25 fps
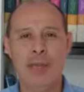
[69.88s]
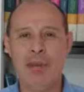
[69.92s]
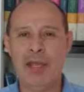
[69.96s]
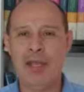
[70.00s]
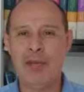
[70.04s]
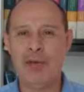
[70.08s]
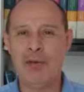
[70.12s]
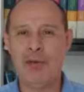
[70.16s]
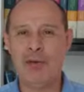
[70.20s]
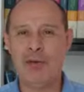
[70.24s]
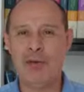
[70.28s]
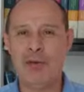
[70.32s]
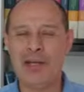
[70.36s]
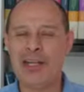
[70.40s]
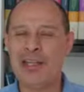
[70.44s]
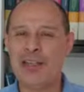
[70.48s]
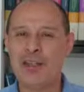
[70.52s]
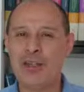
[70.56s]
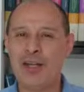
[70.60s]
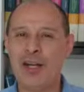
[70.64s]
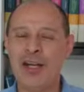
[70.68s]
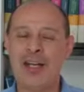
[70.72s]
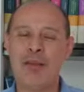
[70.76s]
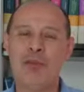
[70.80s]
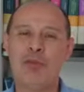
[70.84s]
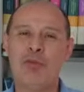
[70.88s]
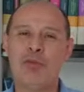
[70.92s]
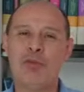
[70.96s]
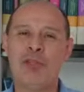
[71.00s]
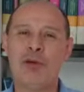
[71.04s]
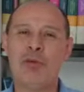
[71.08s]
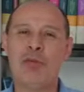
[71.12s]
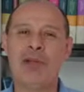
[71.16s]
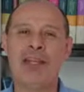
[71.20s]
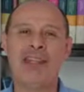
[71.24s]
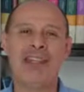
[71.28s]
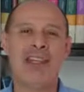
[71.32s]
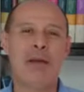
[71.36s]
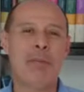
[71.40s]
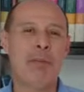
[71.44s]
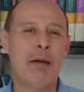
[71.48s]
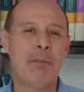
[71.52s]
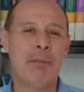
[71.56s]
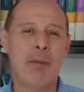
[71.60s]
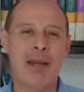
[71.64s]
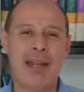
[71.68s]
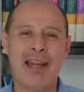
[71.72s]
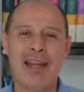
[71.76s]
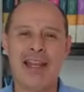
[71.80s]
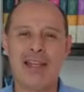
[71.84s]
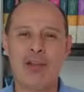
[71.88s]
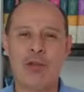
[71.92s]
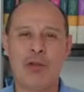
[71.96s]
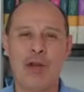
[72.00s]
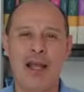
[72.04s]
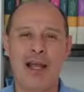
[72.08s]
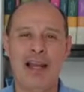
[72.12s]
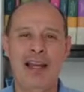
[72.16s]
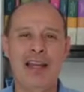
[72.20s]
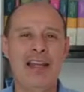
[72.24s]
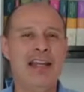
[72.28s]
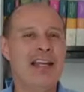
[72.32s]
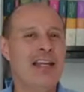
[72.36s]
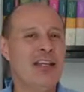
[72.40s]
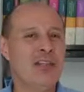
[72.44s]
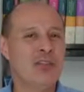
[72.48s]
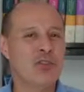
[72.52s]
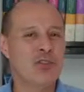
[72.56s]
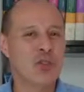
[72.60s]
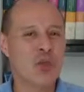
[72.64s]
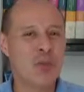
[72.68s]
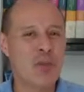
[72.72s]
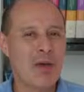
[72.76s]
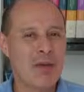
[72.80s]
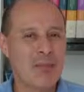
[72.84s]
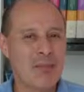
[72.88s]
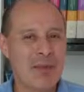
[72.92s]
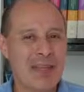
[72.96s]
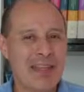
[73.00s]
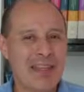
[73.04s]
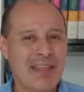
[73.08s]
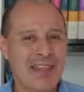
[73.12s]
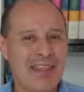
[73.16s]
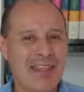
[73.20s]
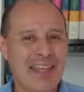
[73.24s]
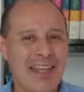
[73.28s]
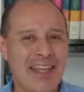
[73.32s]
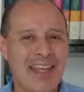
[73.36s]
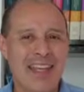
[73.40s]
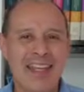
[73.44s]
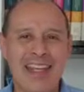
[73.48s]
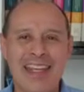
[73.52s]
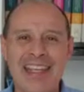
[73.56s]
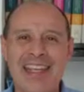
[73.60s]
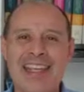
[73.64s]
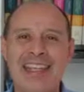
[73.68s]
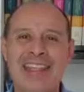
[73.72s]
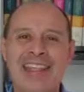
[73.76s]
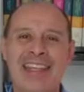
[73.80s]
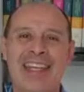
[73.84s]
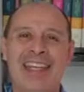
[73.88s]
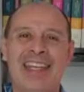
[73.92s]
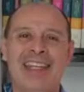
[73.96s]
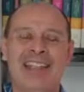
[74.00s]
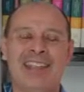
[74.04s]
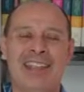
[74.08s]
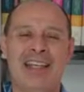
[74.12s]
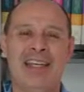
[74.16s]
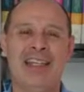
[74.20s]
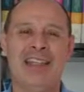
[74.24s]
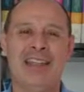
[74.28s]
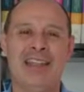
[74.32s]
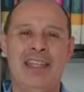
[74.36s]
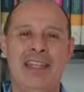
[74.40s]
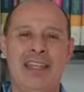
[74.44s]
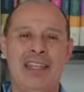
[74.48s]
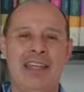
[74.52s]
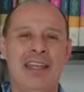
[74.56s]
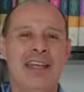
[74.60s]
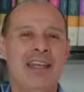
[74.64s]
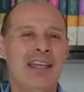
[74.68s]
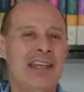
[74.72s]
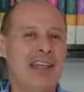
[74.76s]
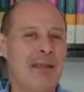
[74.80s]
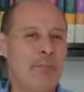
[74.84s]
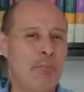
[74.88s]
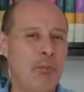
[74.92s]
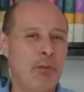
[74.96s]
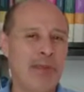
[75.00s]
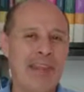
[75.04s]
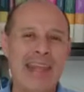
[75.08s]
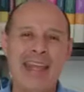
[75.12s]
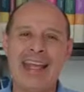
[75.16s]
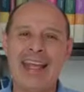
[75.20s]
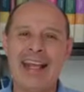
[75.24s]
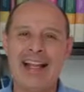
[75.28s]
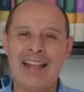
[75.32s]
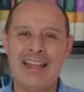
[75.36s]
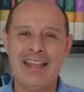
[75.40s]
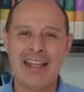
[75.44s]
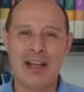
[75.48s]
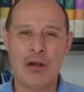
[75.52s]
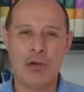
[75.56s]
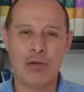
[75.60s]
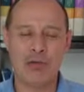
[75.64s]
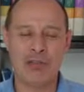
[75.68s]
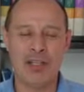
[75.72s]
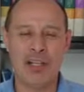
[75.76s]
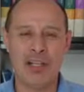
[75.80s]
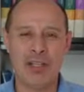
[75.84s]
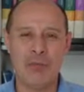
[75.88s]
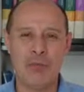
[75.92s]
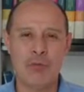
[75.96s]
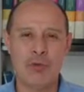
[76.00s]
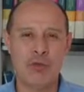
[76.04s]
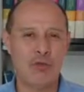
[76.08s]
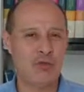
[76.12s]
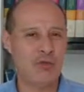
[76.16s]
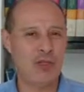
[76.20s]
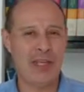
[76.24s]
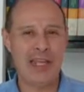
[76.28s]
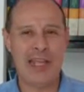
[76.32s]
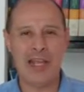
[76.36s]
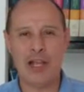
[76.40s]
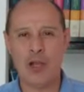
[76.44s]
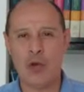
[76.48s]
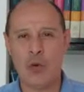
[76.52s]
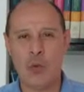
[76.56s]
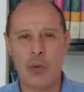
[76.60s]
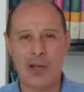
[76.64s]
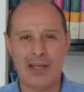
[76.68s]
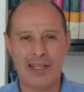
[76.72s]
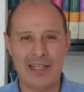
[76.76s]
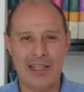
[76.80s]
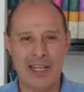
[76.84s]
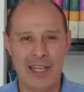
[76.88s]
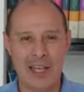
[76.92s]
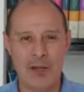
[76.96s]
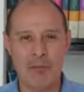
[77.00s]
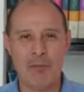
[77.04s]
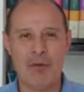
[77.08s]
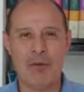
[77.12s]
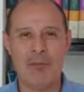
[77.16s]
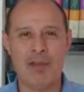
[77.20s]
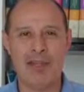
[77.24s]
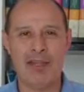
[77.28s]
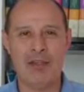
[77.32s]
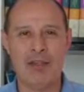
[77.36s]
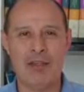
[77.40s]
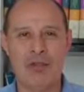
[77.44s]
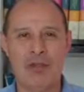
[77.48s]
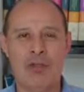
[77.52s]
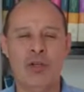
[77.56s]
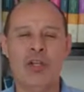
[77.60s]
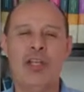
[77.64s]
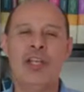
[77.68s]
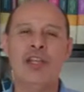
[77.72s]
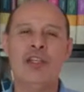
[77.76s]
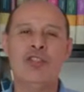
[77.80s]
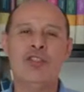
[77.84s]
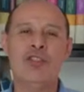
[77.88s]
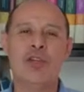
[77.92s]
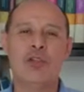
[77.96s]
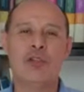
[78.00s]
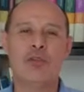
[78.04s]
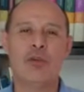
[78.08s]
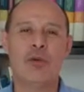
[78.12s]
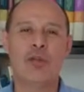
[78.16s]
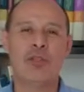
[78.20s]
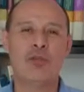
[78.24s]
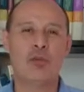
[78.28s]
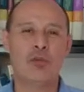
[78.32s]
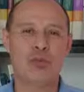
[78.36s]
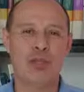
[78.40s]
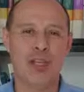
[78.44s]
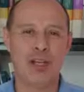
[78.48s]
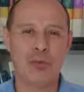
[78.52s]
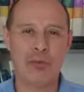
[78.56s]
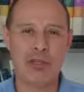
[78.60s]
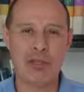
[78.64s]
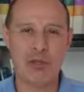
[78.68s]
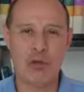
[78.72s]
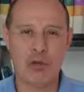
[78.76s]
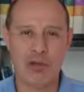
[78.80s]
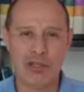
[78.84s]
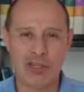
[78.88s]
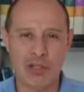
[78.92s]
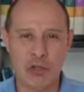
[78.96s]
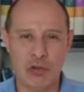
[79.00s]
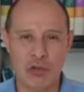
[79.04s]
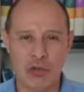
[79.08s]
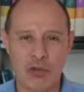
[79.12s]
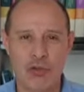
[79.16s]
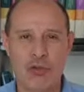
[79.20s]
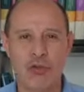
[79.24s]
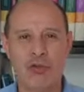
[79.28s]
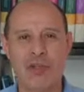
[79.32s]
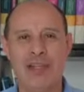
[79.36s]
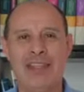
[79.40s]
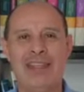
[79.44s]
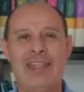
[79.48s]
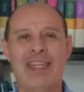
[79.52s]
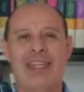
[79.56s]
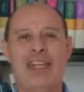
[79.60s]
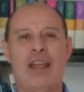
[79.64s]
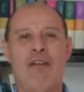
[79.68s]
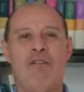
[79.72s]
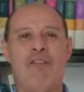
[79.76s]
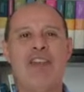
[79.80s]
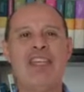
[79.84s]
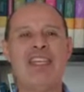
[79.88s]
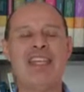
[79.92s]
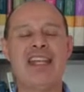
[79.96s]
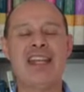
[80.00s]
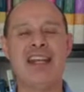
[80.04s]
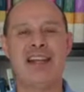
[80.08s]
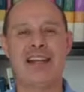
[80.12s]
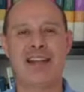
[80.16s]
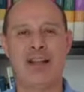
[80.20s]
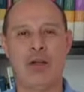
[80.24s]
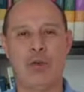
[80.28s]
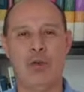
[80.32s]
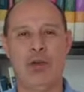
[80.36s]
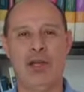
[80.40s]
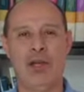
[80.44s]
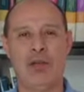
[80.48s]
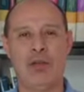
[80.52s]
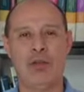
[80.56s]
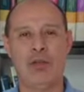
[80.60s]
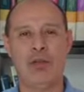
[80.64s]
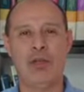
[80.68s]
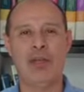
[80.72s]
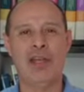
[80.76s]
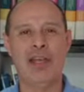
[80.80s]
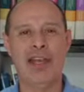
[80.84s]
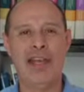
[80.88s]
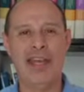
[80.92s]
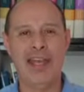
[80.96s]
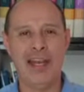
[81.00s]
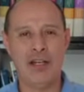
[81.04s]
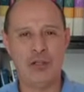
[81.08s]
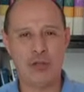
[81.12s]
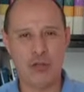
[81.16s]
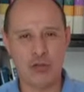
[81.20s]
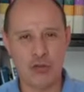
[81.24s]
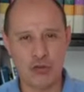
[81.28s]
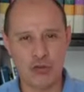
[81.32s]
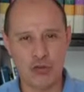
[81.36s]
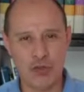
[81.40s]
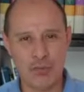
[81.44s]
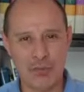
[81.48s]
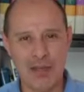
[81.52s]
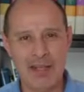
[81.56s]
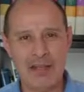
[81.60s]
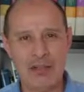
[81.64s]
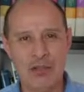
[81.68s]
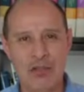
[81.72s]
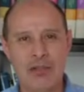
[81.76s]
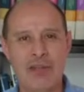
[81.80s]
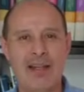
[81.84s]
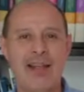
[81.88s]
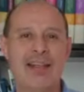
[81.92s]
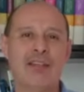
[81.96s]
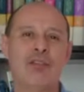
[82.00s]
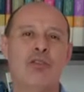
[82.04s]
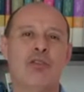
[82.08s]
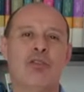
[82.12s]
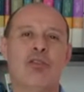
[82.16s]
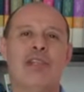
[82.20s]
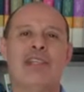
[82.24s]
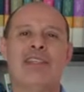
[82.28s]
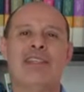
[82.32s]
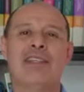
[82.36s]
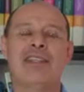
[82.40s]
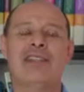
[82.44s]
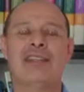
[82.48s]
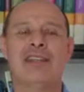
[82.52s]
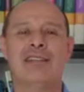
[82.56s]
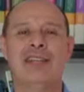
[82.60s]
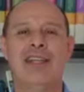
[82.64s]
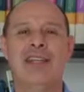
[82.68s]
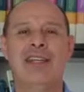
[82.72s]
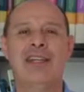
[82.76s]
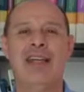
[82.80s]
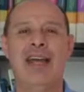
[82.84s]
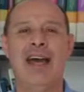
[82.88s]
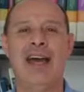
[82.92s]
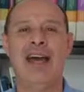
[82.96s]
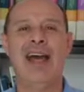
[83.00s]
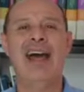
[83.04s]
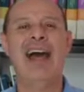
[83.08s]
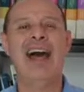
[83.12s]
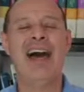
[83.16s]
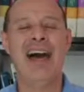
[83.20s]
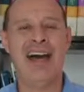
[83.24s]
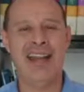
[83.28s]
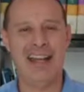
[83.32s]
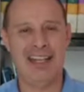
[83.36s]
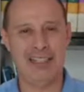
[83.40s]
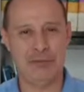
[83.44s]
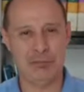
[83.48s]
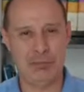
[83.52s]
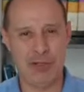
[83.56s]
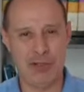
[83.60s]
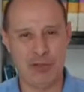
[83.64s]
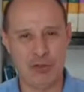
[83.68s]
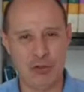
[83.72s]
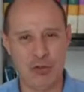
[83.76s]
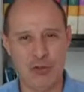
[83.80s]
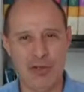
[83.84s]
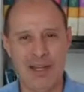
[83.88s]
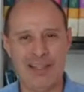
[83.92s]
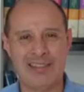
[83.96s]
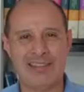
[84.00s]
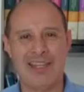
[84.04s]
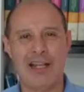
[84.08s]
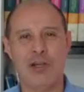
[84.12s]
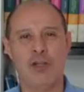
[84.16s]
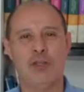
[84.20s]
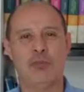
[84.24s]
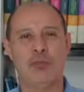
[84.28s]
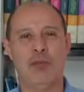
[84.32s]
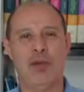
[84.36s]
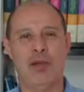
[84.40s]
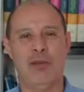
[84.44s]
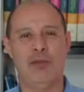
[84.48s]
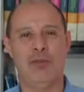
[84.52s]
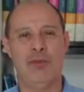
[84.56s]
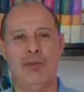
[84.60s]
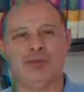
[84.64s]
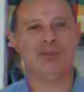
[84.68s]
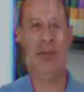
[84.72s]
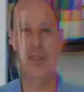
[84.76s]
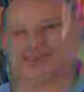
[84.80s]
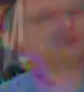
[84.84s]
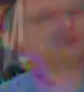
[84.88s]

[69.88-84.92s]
pero entraremos a una etapa preelectoral sumamente interesante que puede caldear los ánimos en cualquier momento. Yo soy su servidor Teodoro Rentería Villa y le recuerdo, el conocimiento de las noticias acerca a las personas y a los pueblos.